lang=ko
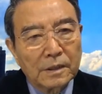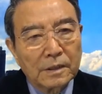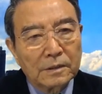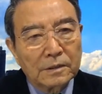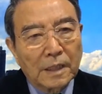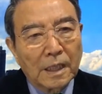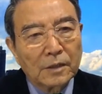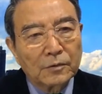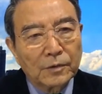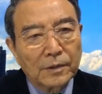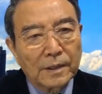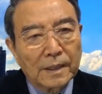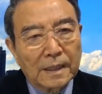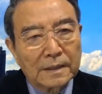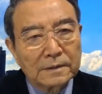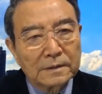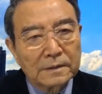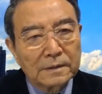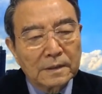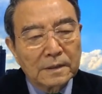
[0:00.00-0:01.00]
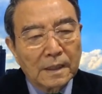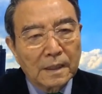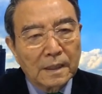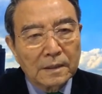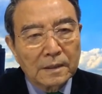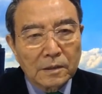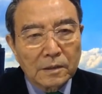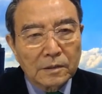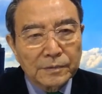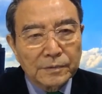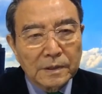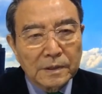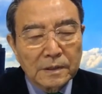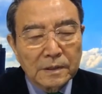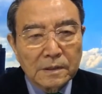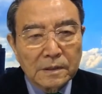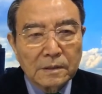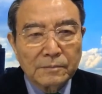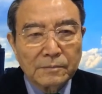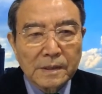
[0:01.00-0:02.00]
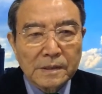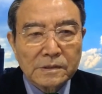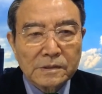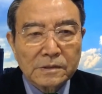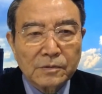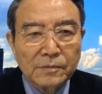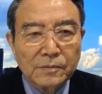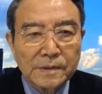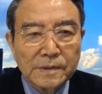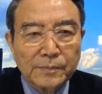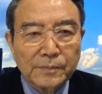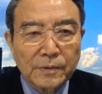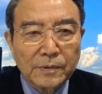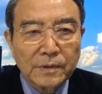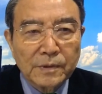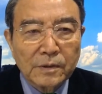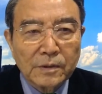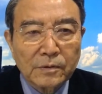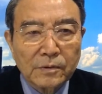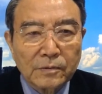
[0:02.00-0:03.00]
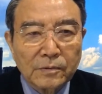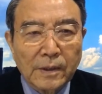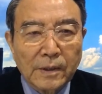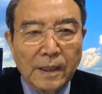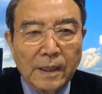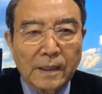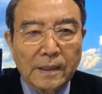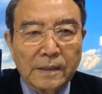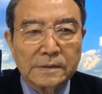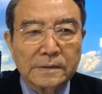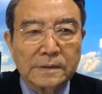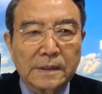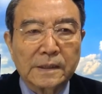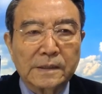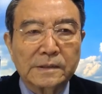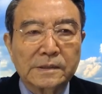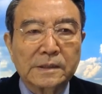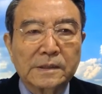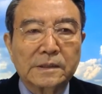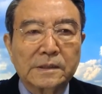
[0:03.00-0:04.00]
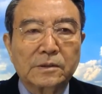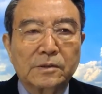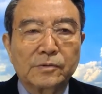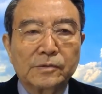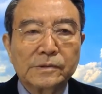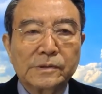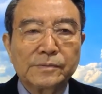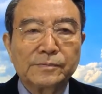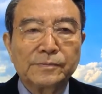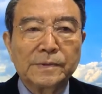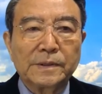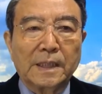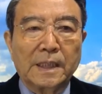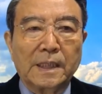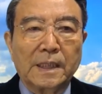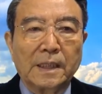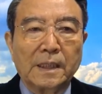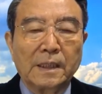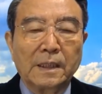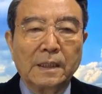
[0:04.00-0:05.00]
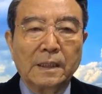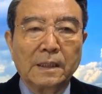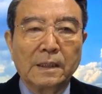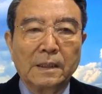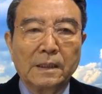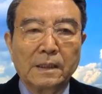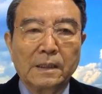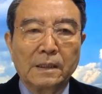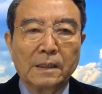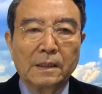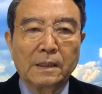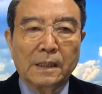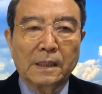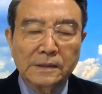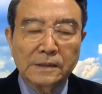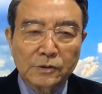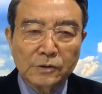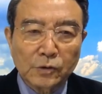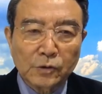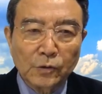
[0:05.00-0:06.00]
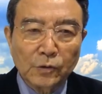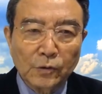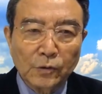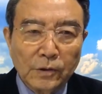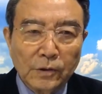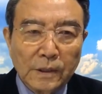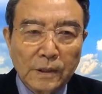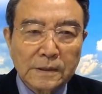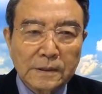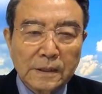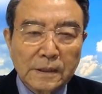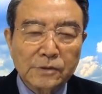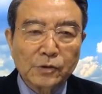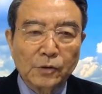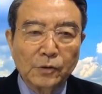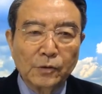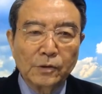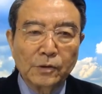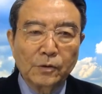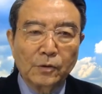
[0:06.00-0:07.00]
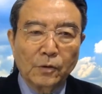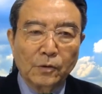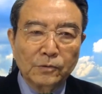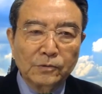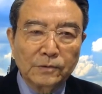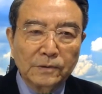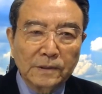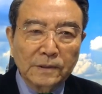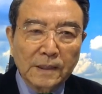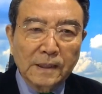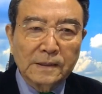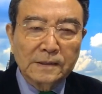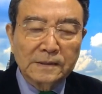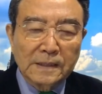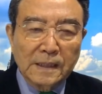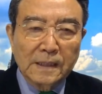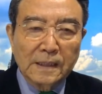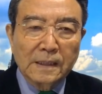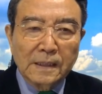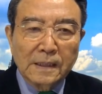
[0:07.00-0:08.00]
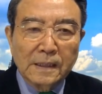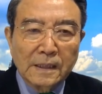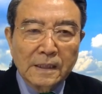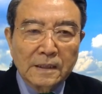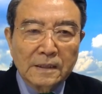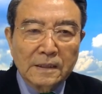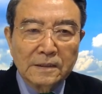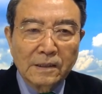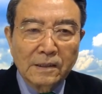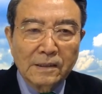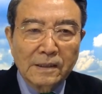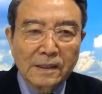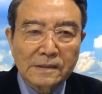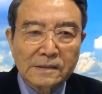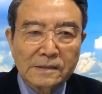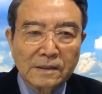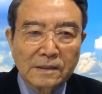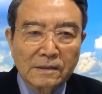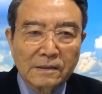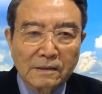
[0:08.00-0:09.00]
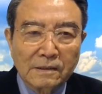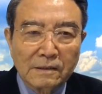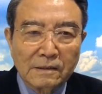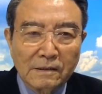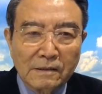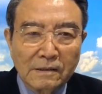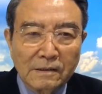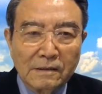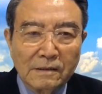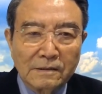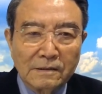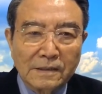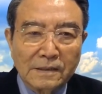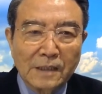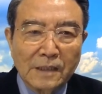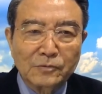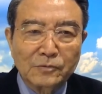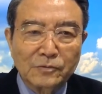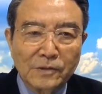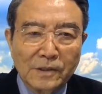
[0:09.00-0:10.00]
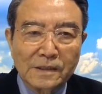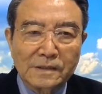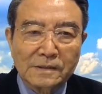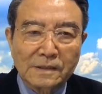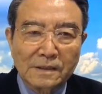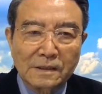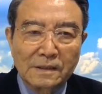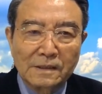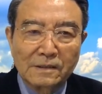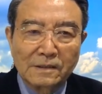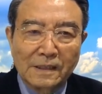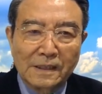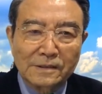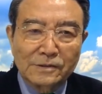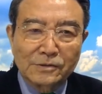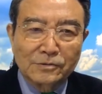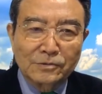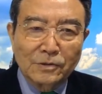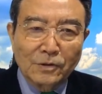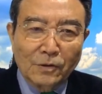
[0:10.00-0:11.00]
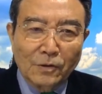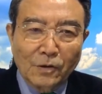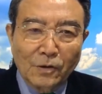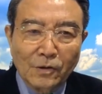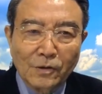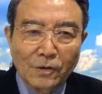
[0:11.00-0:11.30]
대구에 갔는데 여러분이 그 매스컴에서 본 대로 굉장히 시끄러웠습니다. 아니 조용히 갔다 조용히 오는데 그냥 역에서 어? 대구역에서 걸려가지고요